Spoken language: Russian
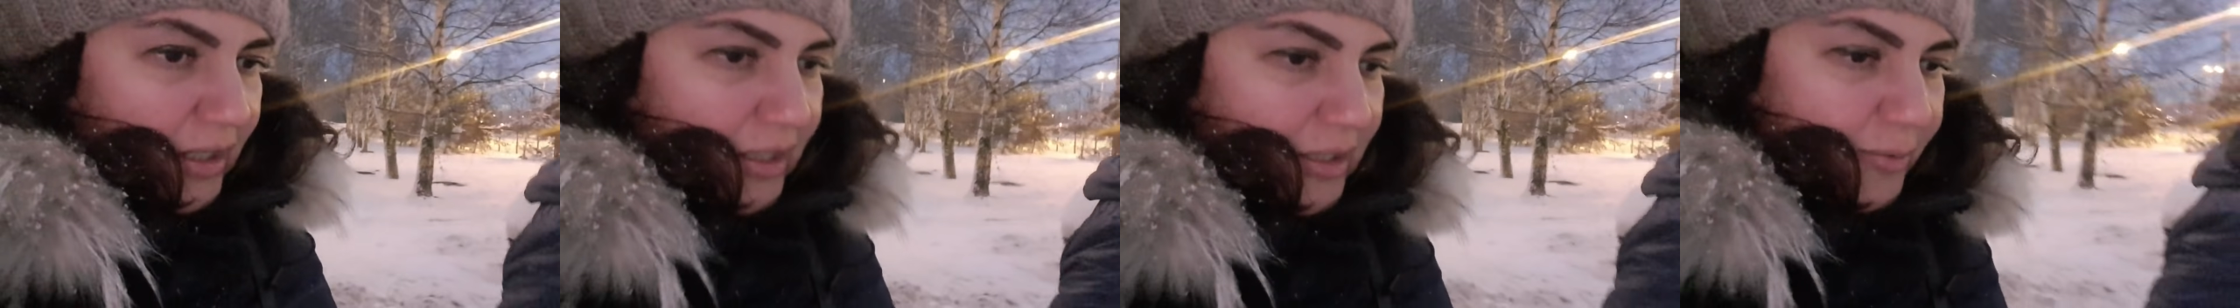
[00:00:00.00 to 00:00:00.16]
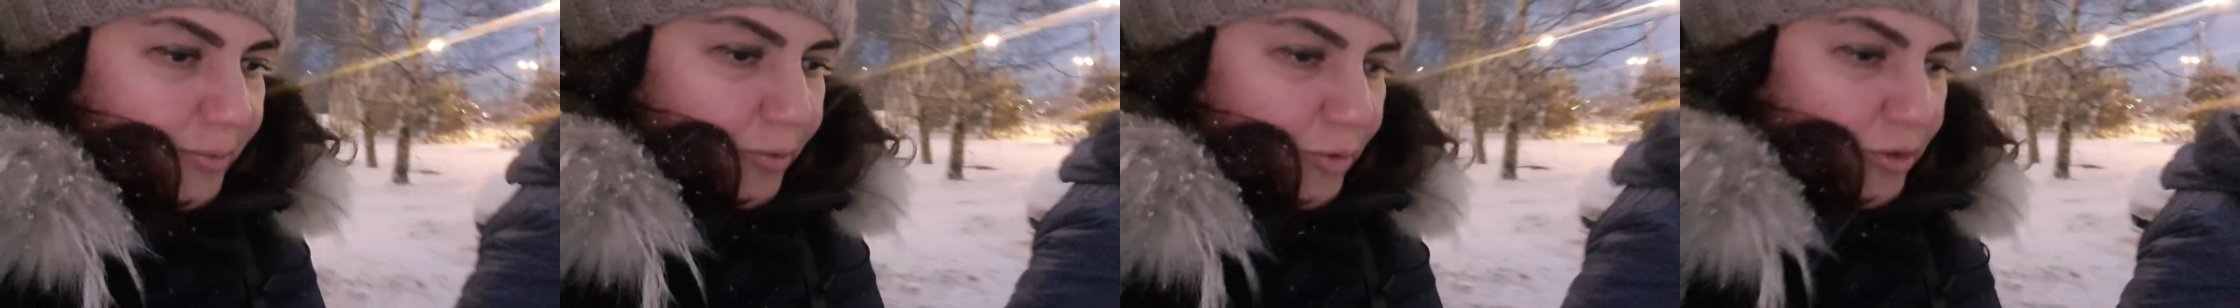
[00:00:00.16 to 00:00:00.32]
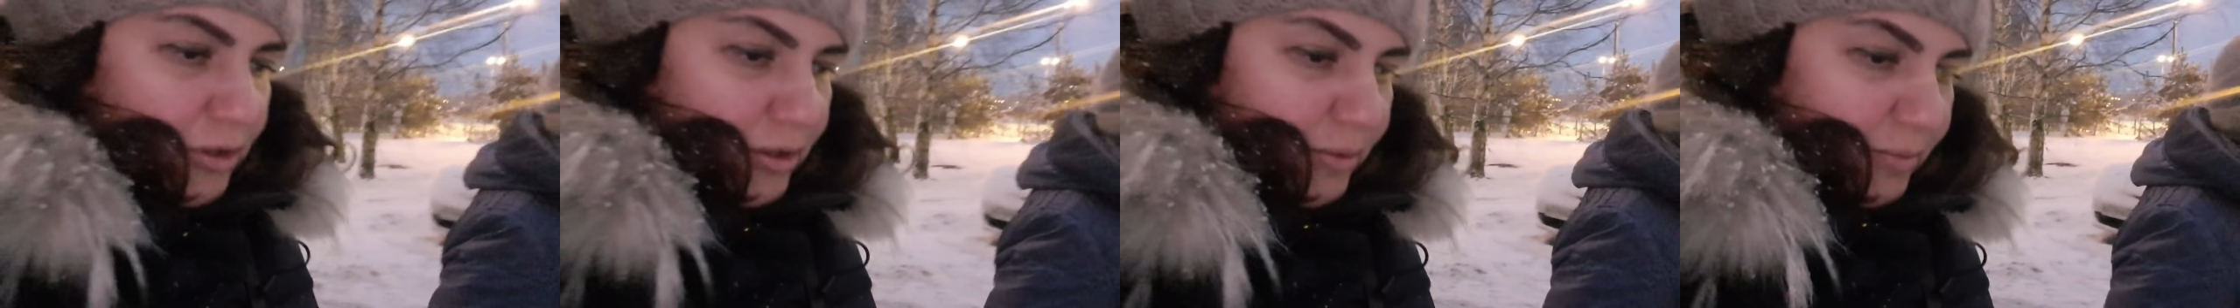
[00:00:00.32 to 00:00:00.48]

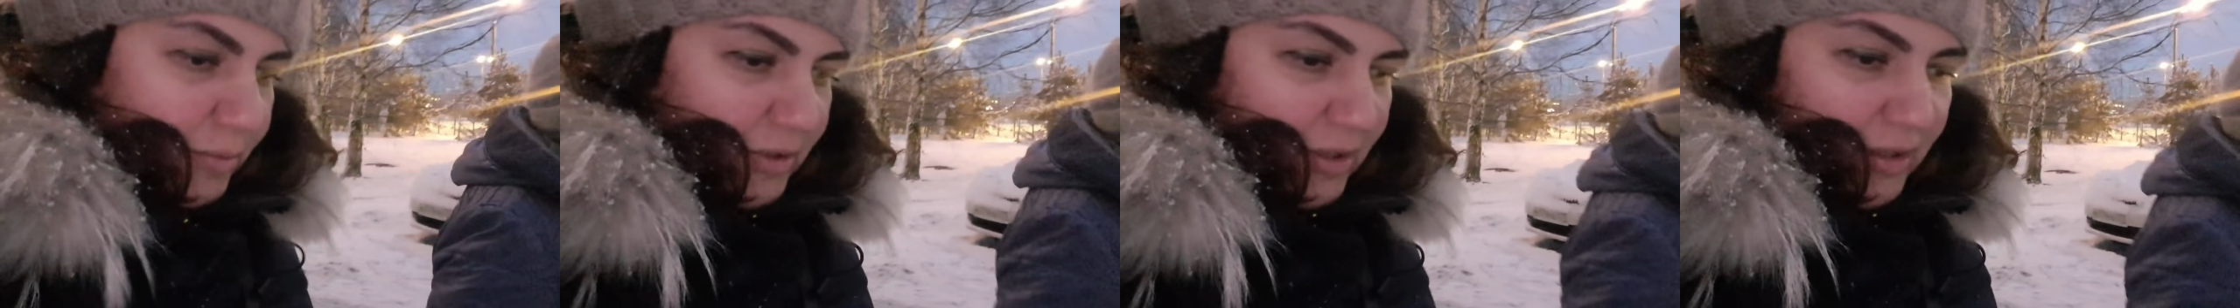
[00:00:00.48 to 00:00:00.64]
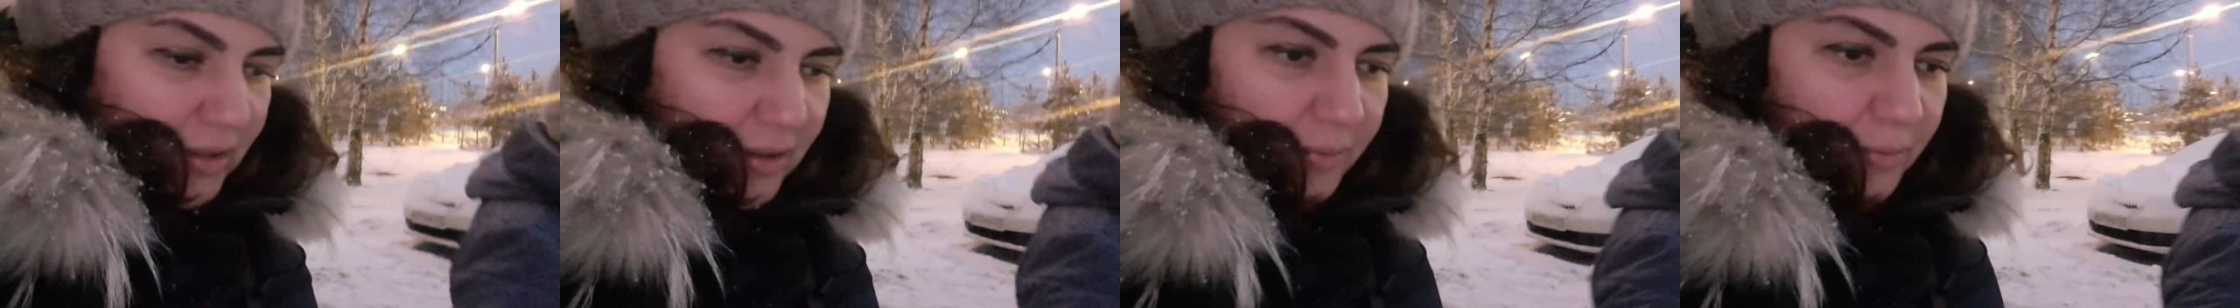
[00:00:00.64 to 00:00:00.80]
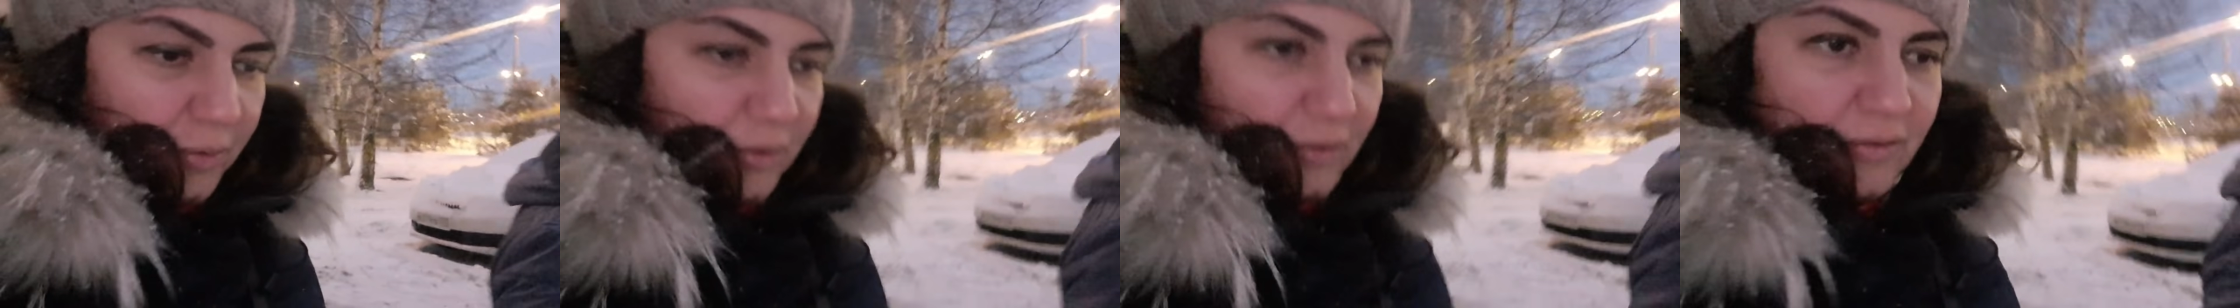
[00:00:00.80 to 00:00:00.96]

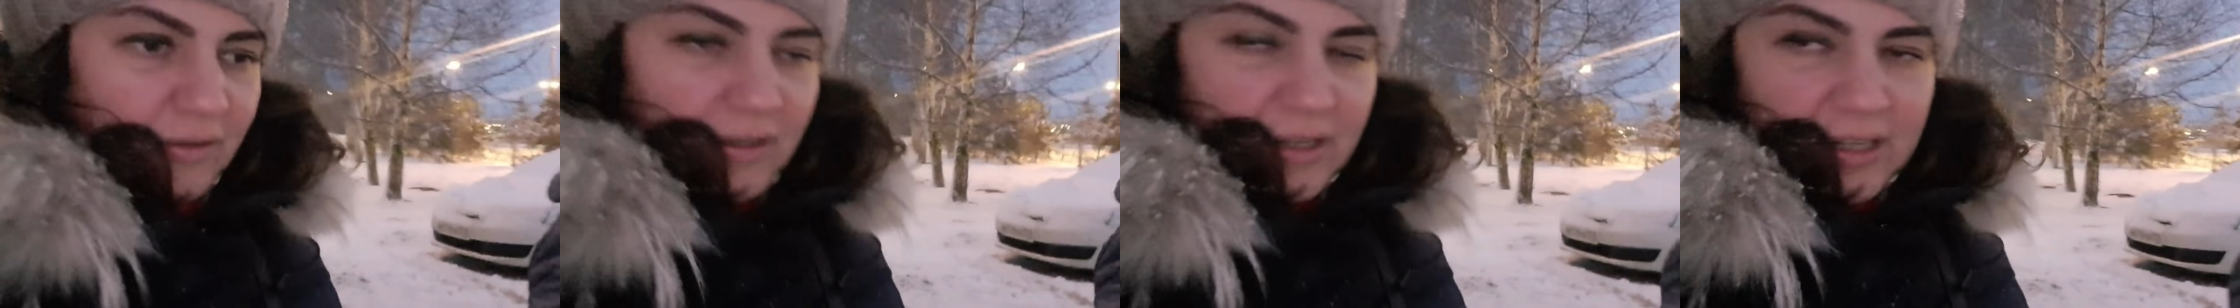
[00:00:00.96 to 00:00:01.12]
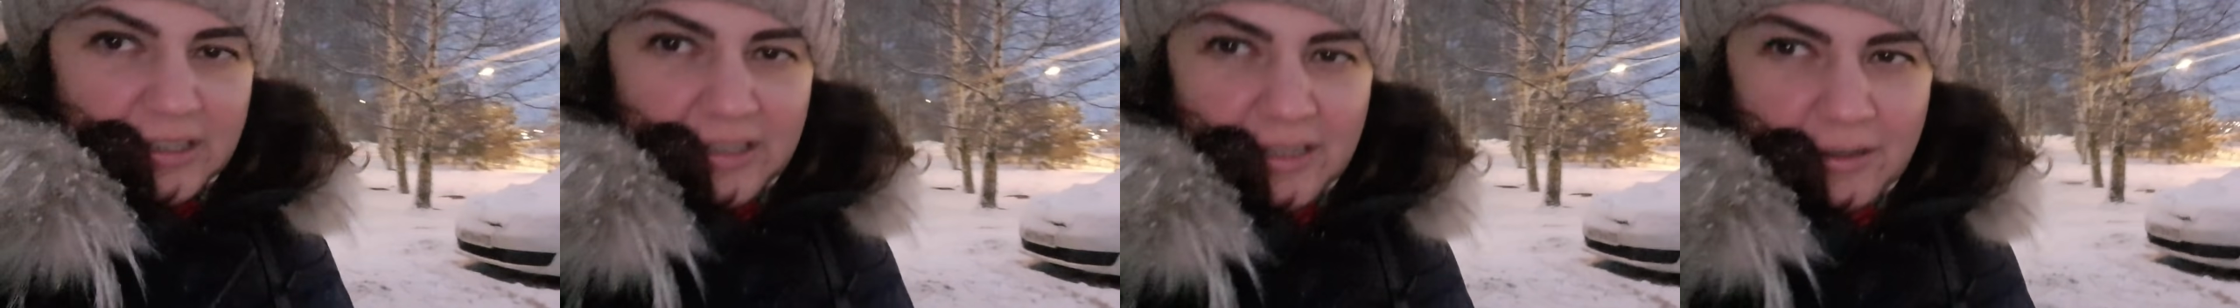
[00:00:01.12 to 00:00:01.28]
спустимся на бульвар,